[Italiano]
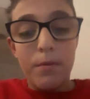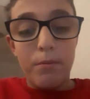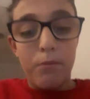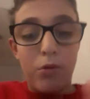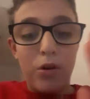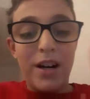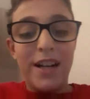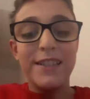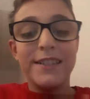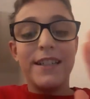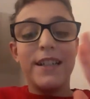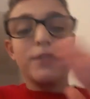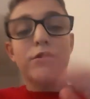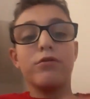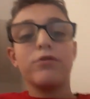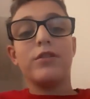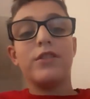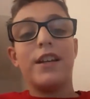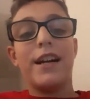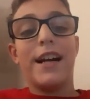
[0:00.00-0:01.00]
Buonasera a
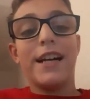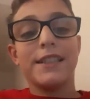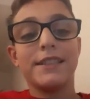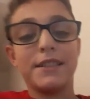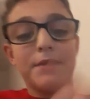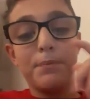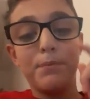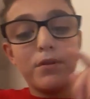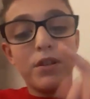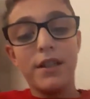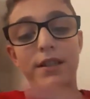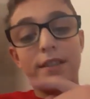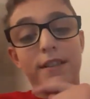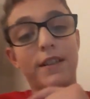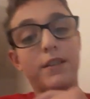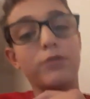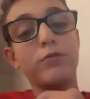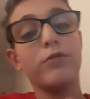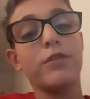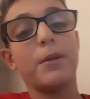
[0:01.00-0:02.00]
tutti ragazzi,
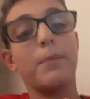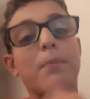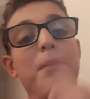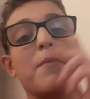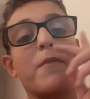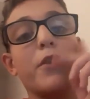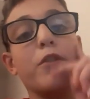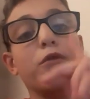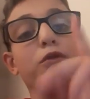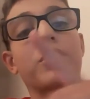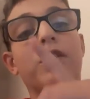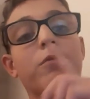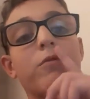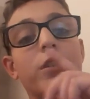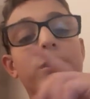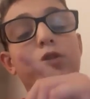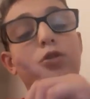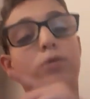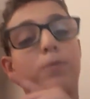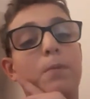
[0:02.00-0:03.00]
buonasera a tutti e benvenuti in
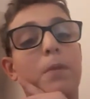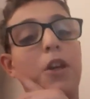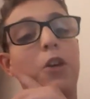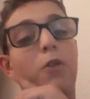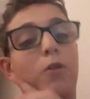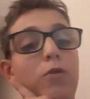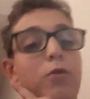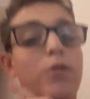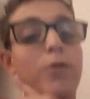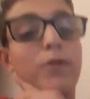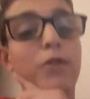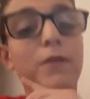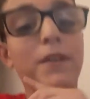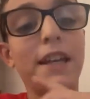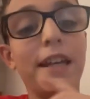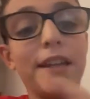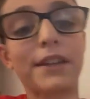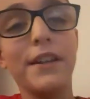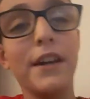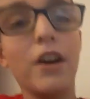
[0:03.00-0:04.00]
questo mio nuovo
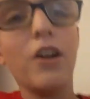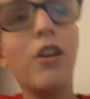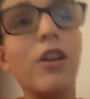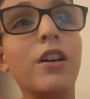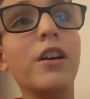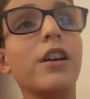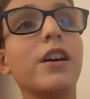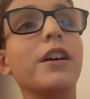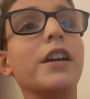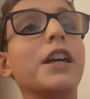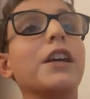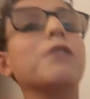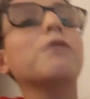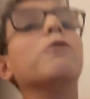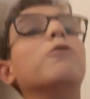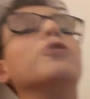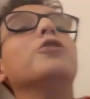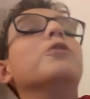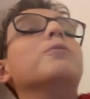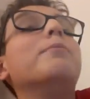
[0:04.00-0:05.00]
video in
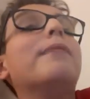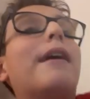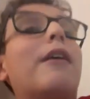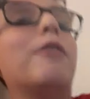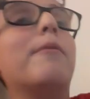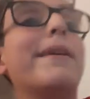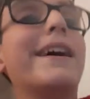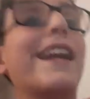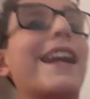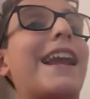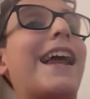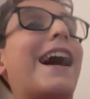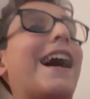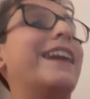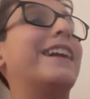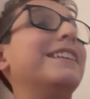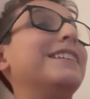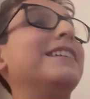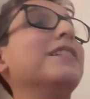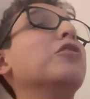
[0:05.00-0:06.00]
cui dobbiamo
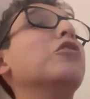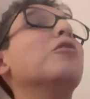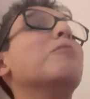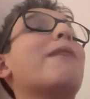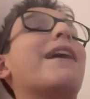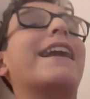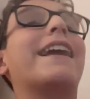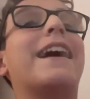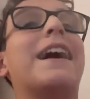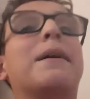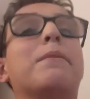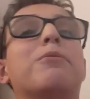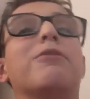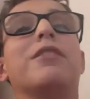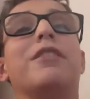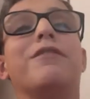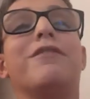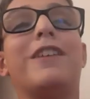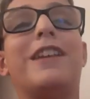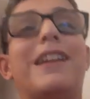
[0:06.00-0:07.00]
parlare di
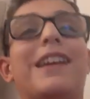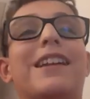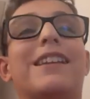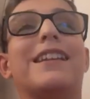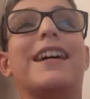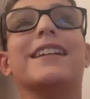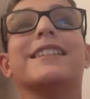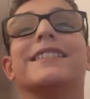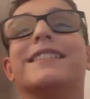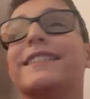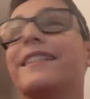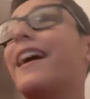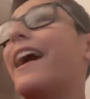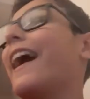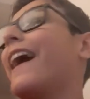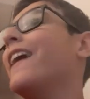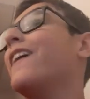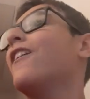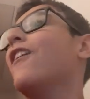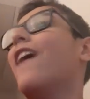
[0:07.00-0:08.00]
Roma-Napoli finita
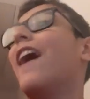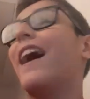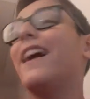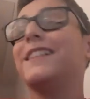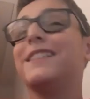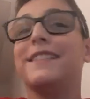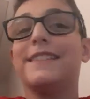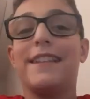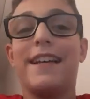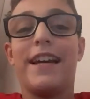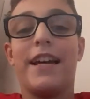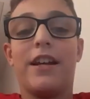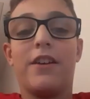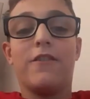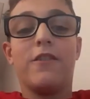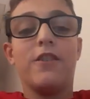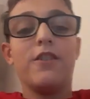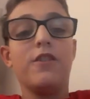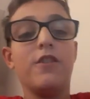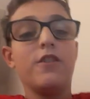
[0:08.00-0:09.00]
0 a 0